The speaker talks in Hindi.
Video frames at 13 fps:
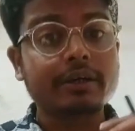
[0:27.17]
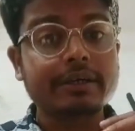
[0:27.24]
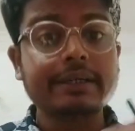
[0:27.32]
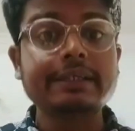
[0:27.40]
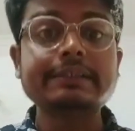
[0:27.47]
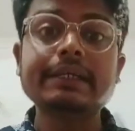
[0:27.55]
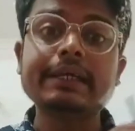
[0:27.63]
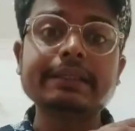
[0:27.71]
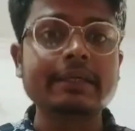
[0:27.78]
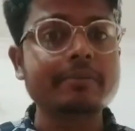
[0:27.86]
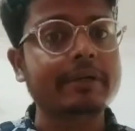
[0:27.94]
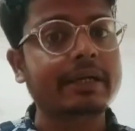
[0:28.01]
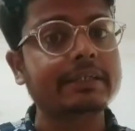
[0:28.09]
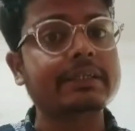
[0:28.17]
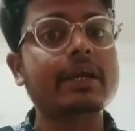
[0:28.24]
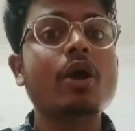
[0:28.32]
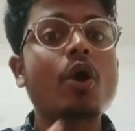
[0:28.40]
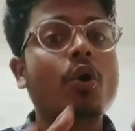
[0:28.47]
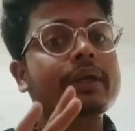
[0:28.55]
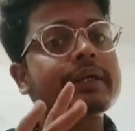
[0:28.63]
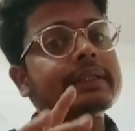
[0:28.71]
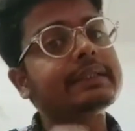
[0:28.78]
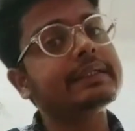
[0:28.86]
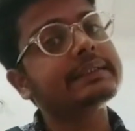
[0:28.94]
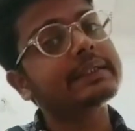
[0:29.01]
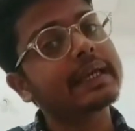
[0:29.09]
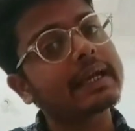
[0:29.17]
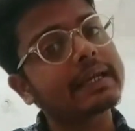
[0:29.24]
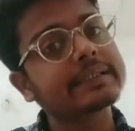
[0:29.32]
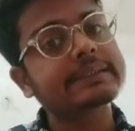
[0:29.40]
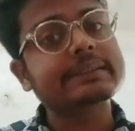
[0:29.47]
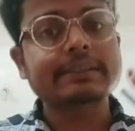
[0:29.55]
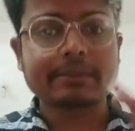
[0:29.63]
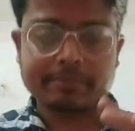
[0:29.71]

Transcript: इंग्लिश से हिंदी में करिए और हिंदी से इंग्लिश